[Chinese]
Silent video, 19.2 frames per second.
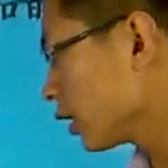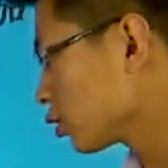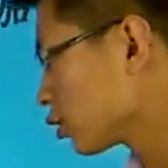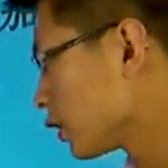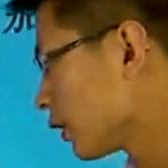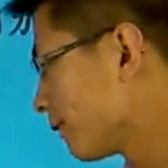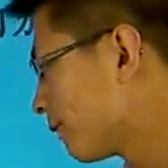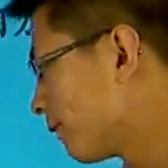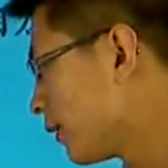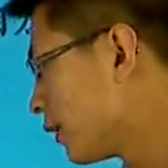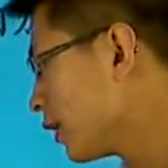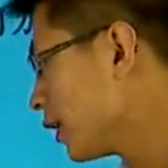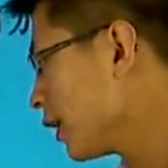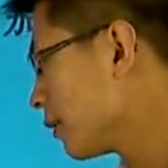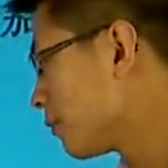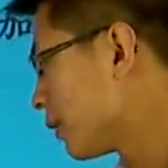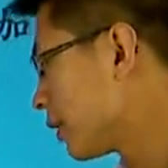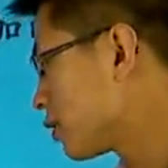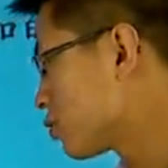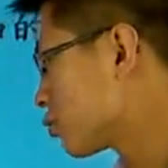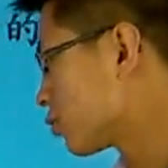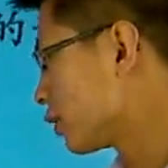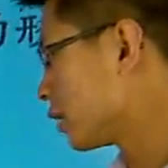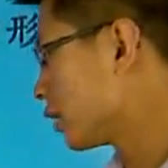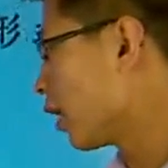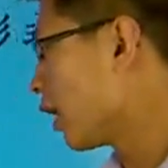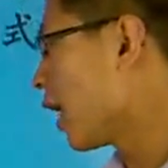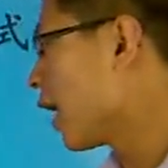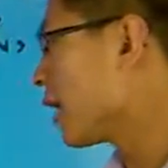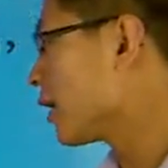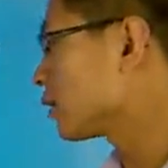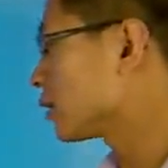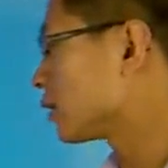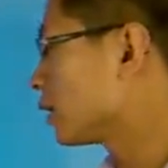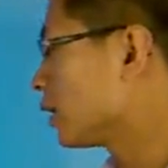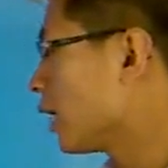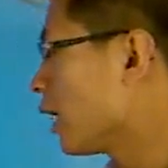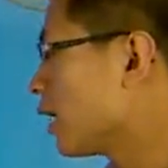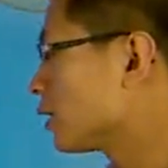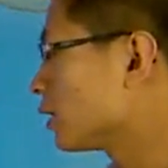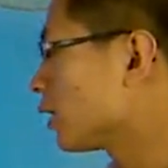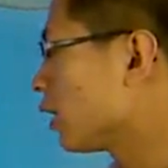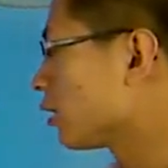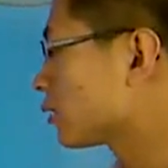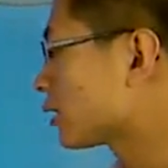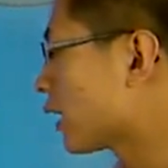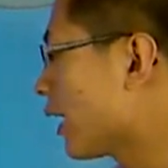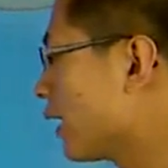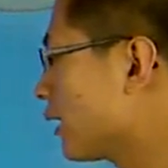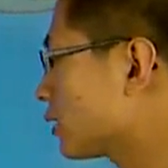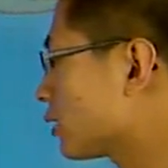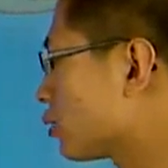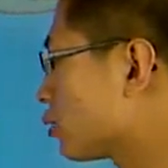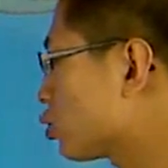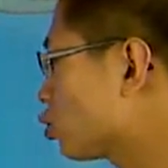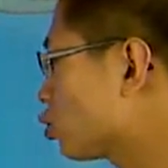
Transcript: 个就是分类枚举，你要按照拆成